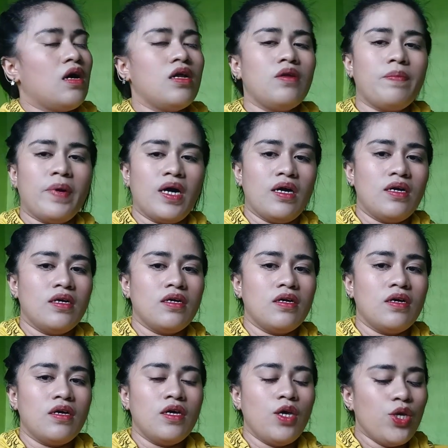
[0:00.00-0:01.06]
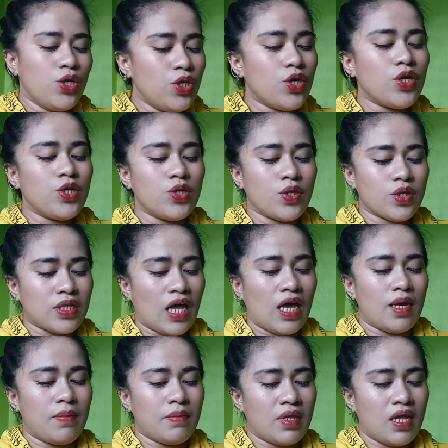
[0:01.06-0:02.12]
Ano ba? Yun yung
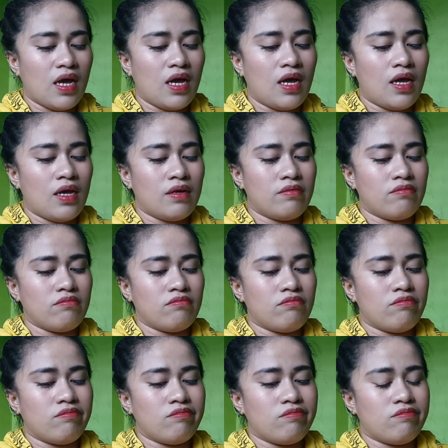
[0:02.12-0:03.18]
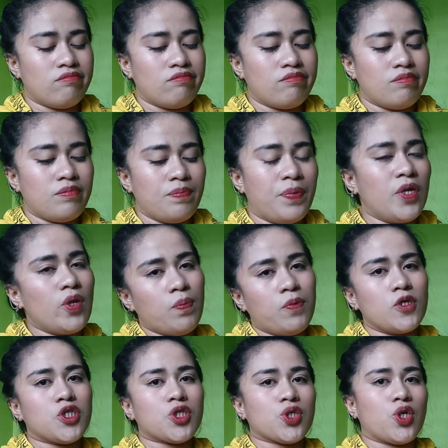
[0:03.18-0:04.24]
time na
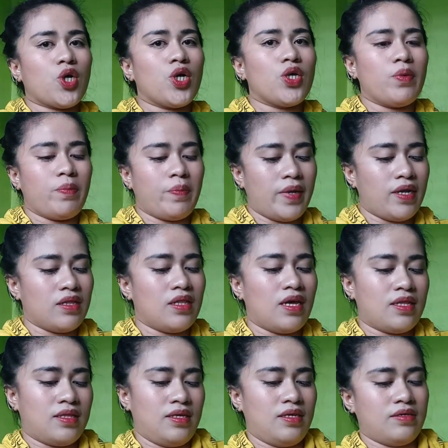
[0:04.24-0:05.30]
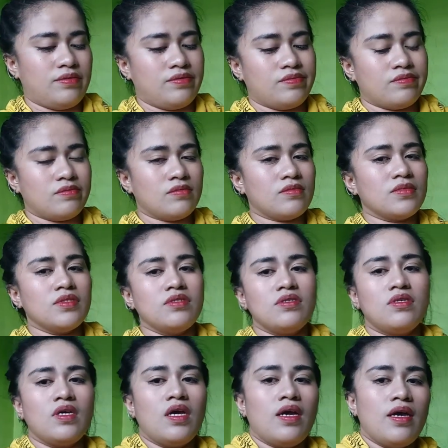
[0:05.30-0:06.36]
pinupush ko yung bloodletting
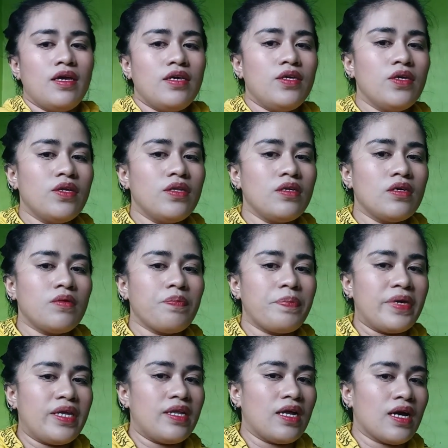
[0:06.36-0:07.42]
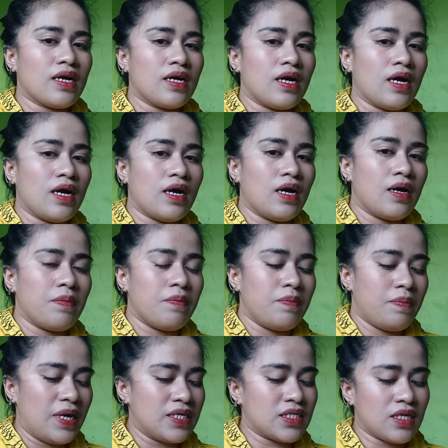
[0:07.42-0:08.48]
yun yung pinaka
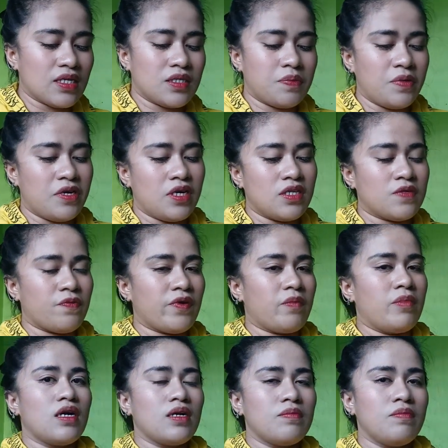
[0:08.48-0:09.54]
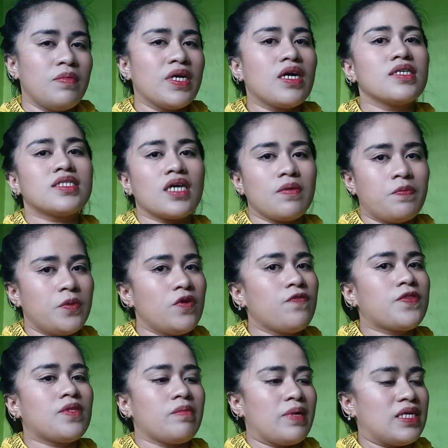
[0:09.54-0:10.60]
best experience for me because I
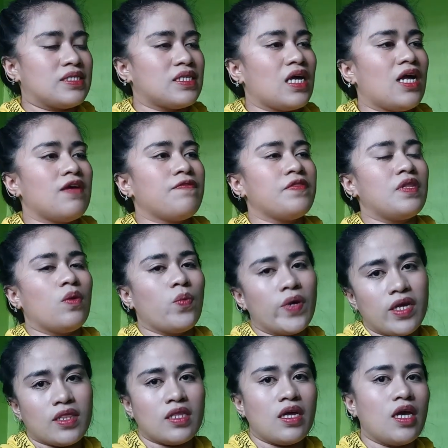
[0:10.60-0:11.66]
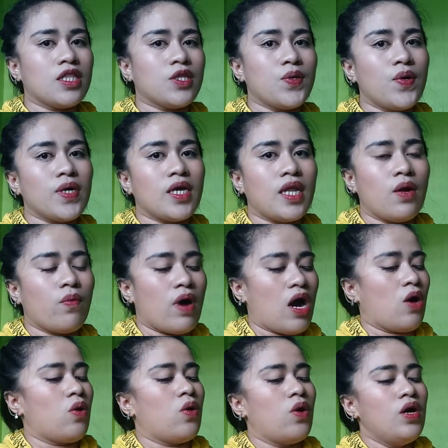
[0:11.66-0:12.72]
proved to myself na worth it yung
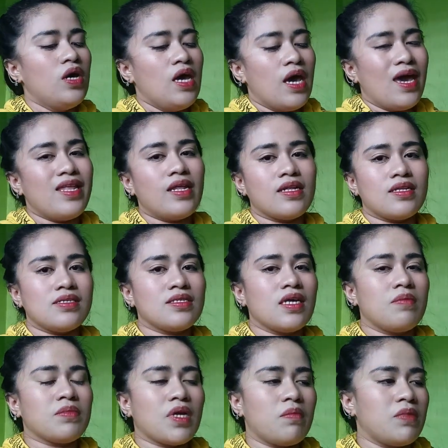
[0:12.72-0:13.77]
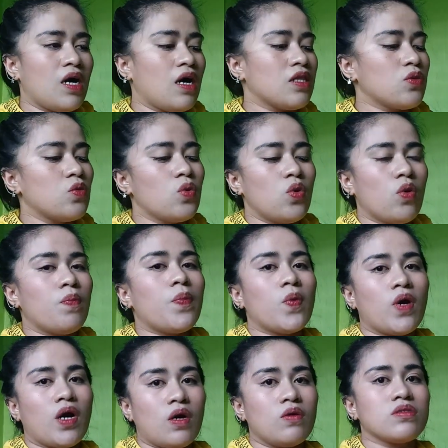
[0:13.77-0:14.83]
ginawa ko. And at the same time, nakatulong
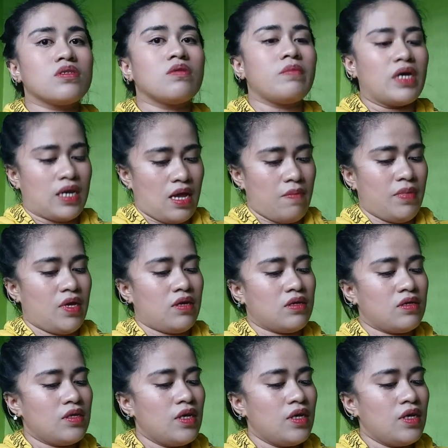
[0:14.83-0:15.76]
po ako sa marami.